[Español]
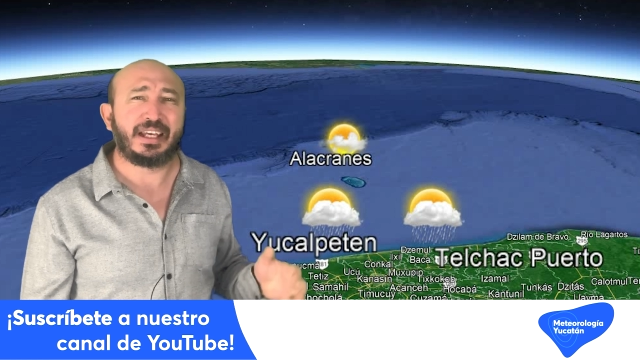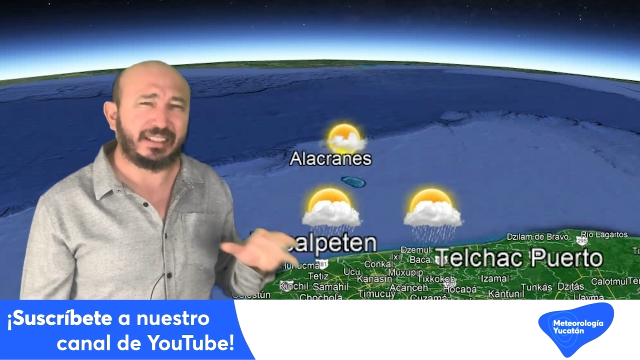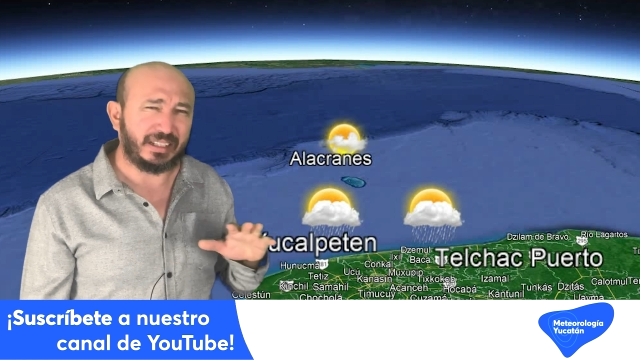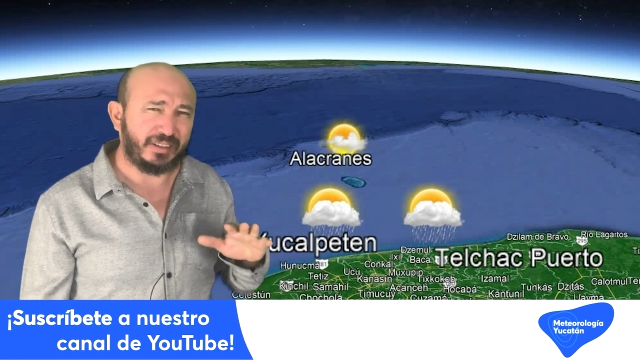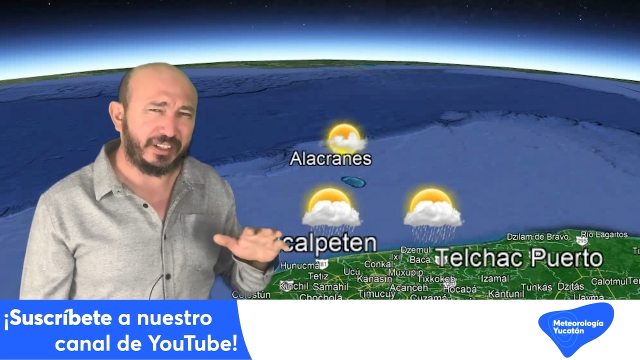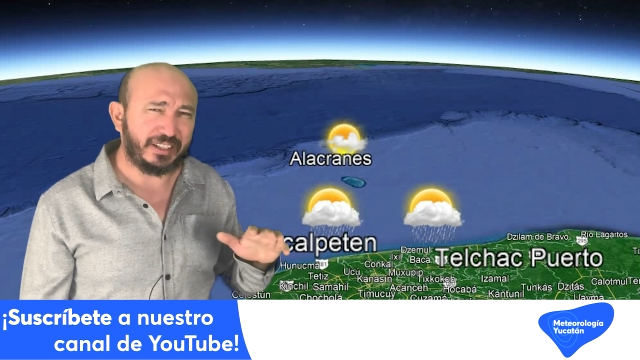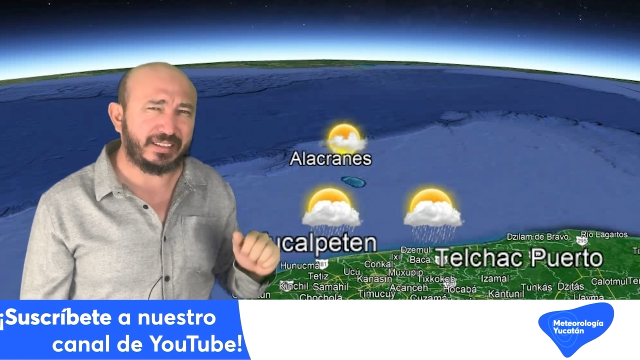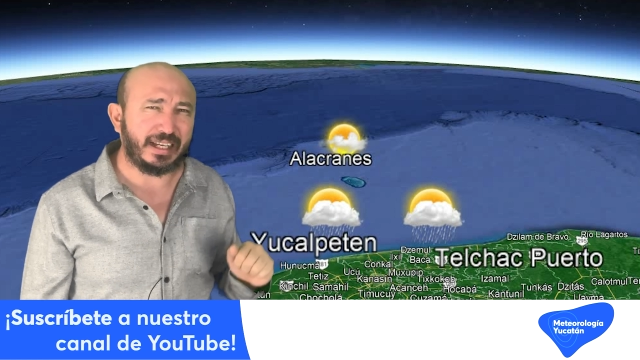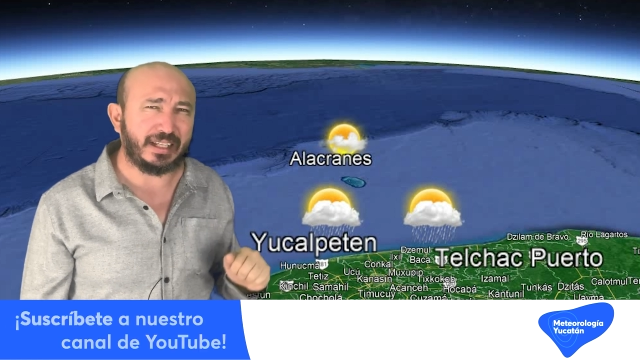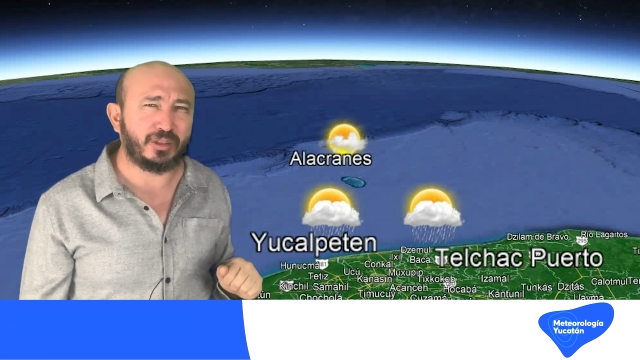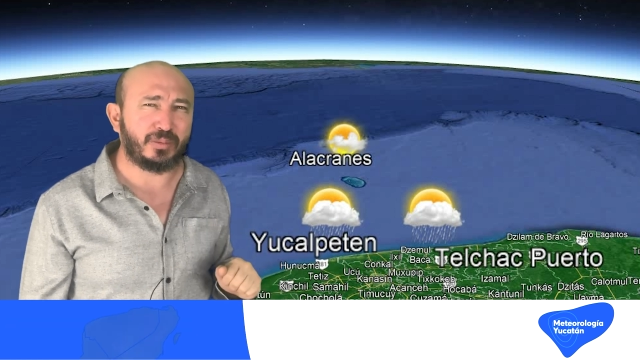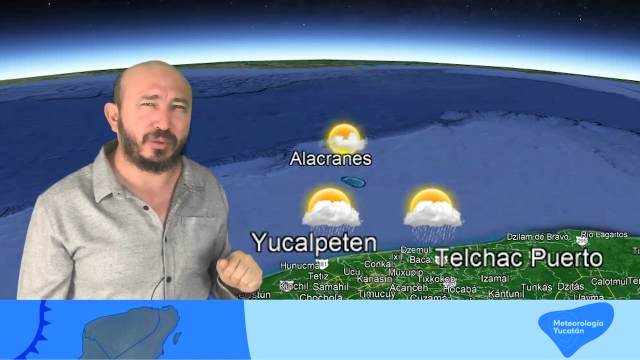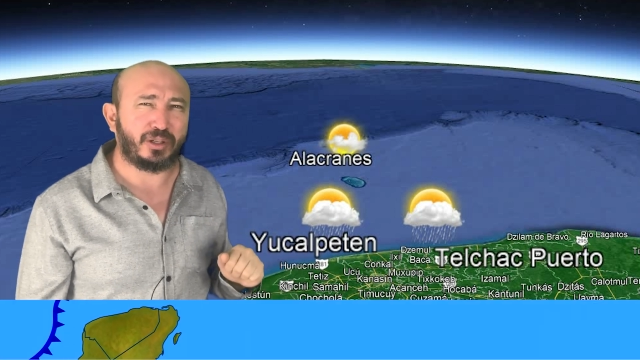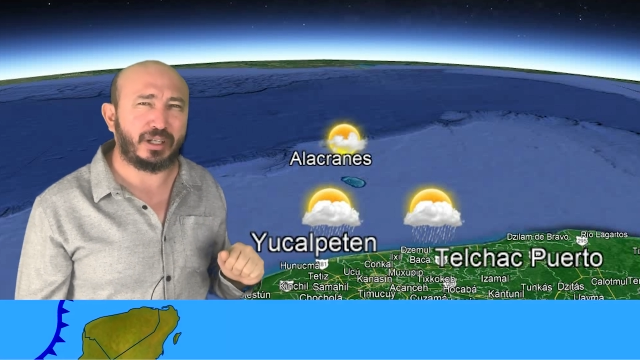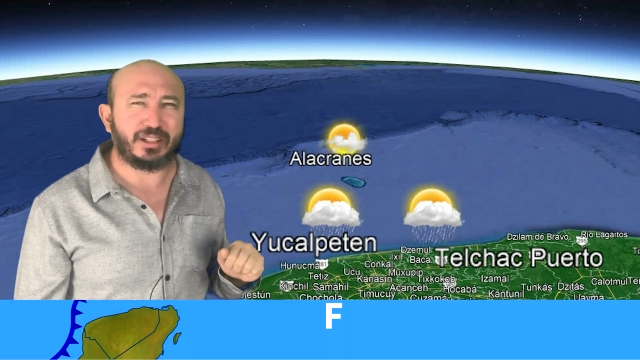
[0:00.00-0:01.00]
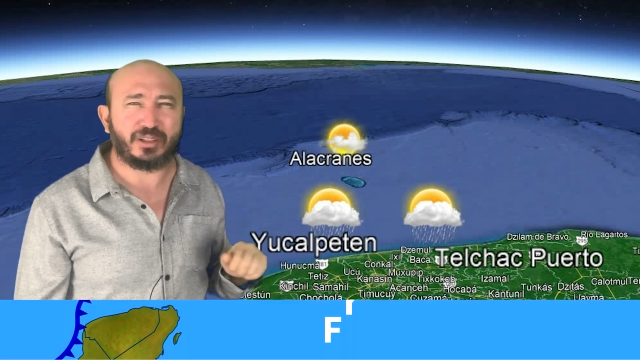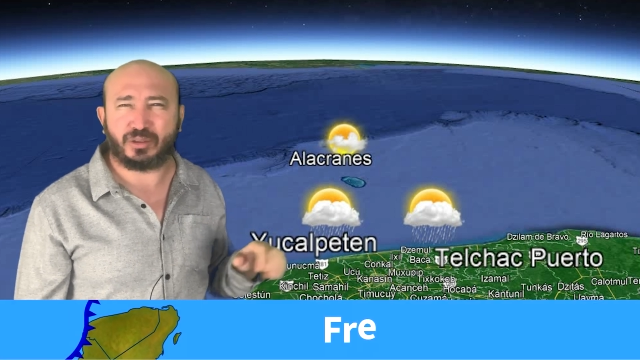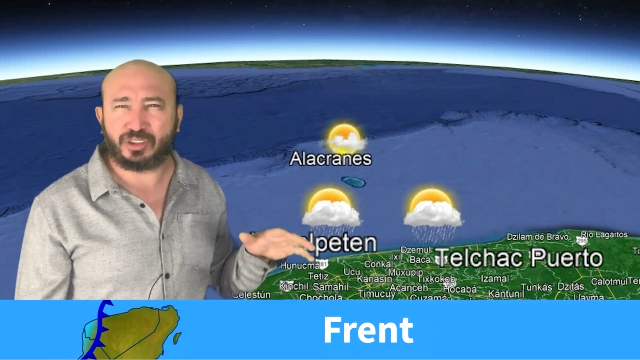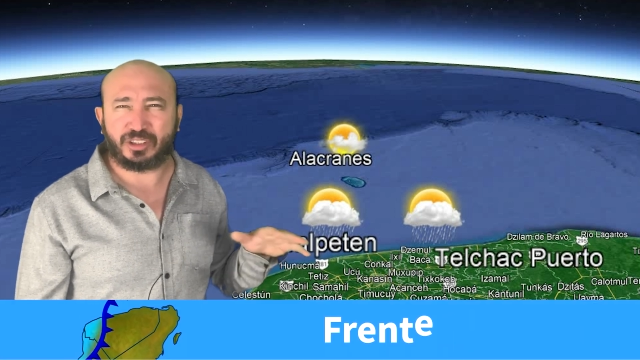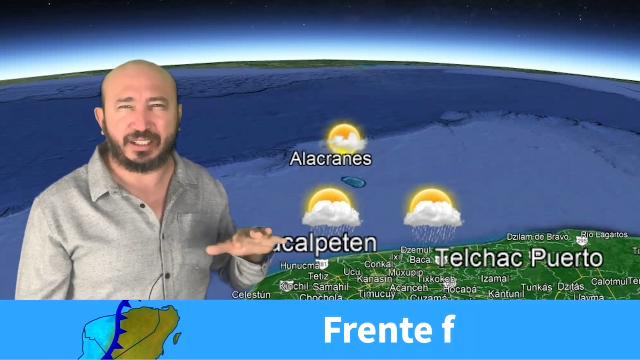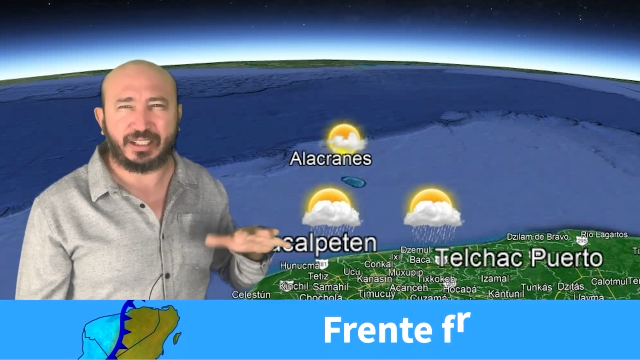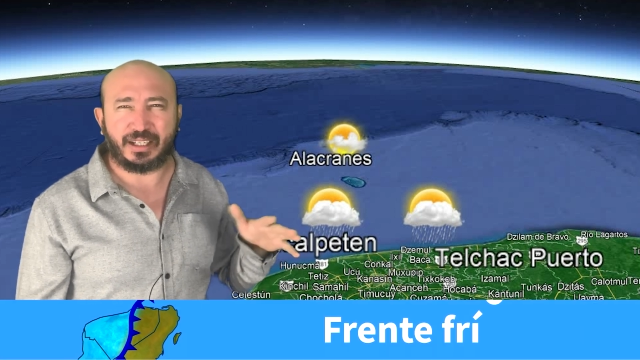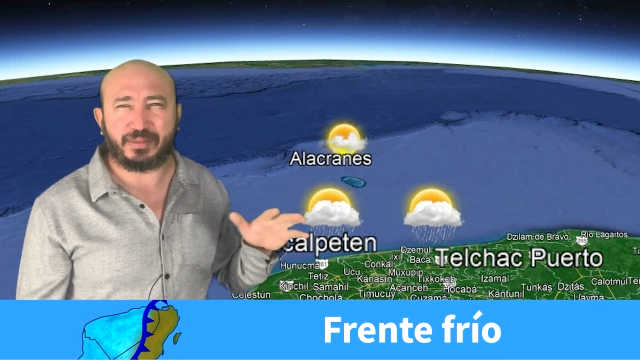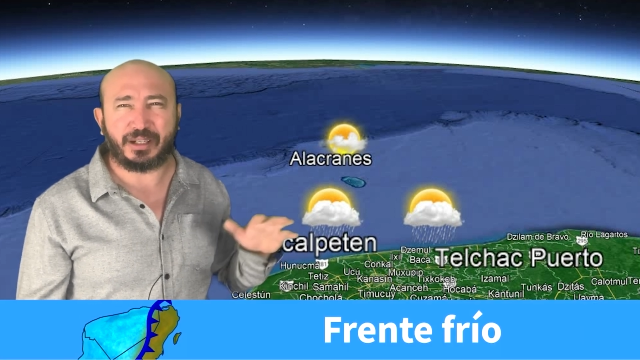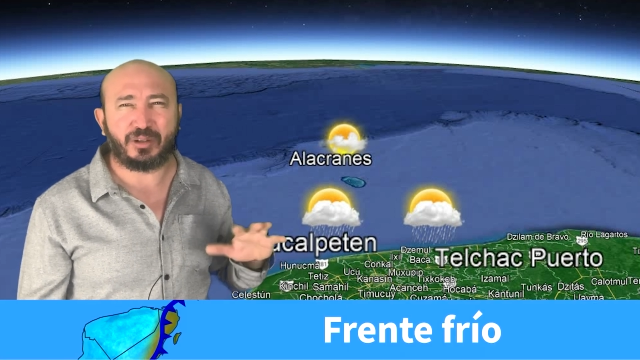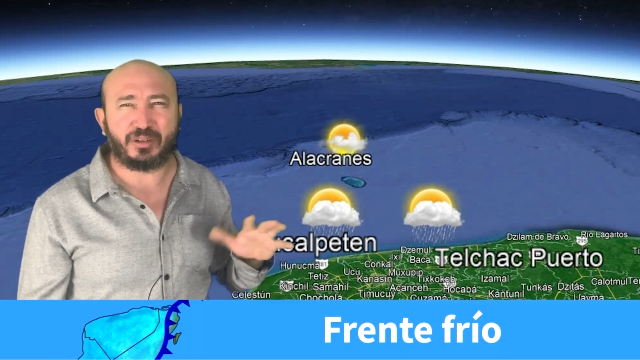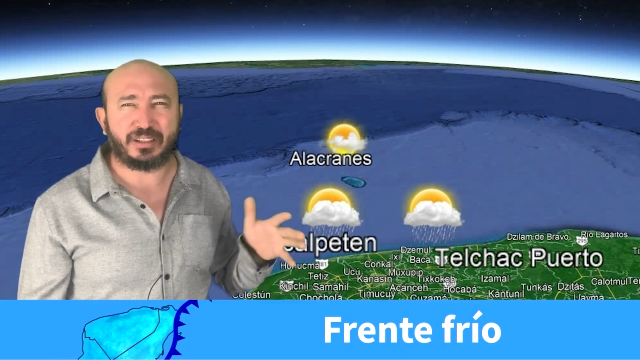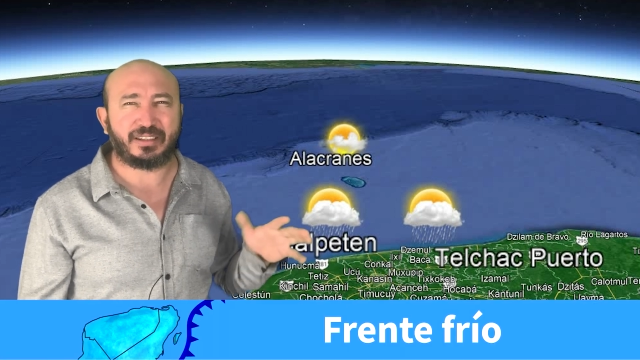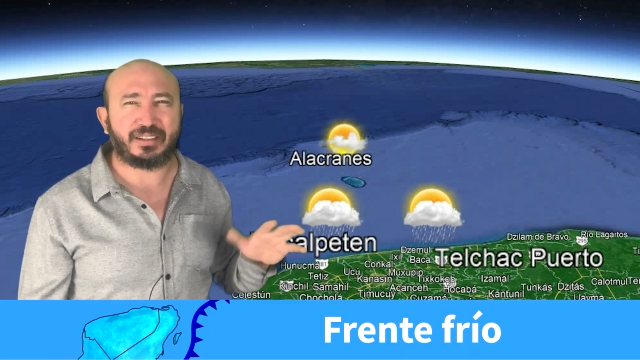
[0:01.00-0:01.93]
refrescando por la noche a valores